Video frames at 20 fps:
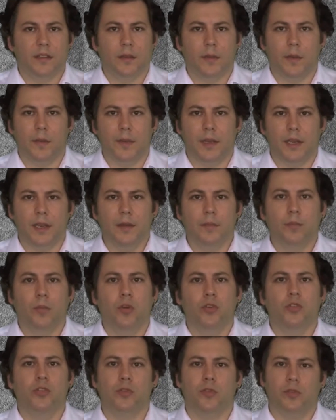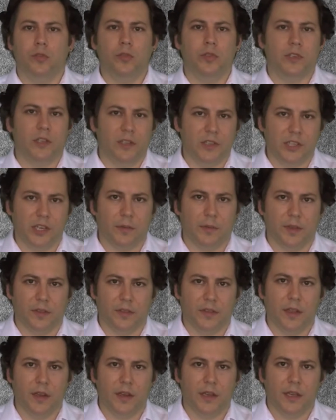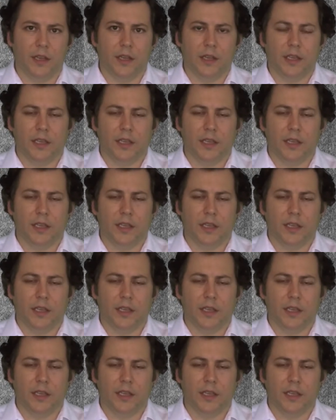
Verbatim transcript: sebebiyle boşluksuz çalışamazlar